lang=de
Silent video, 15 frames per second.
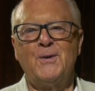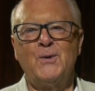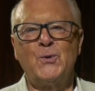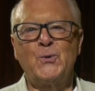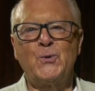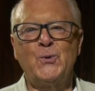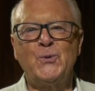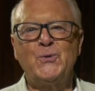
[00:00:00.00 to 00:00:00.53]

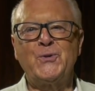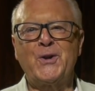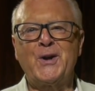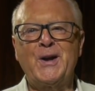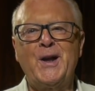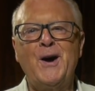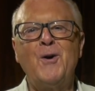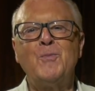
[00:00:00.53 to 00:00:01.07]
und unser
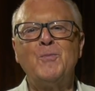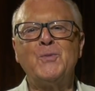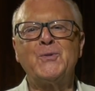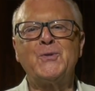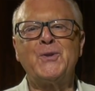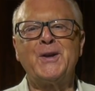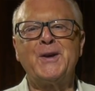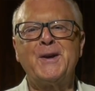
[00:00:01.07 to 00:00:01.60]

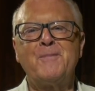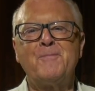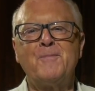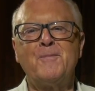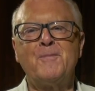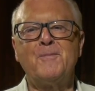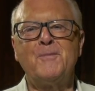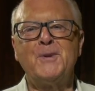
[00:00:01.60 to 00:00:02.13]

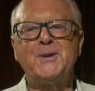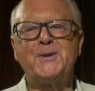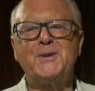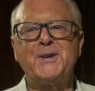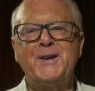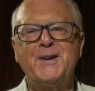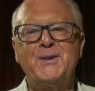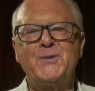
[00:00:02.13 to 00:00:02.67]
Glaubensleben mit
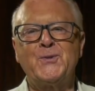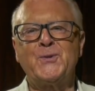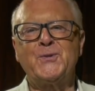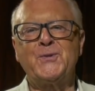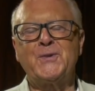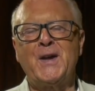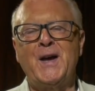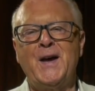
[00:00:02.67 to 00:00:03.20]

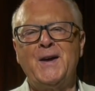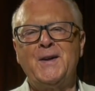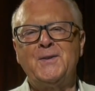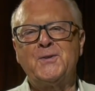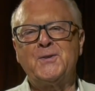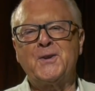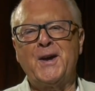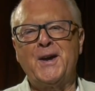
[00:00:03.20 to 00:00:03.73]
Jesus
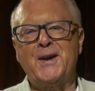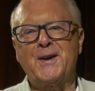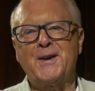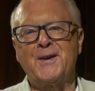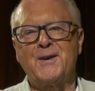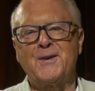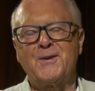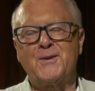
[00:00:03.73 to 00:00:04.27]
einschränken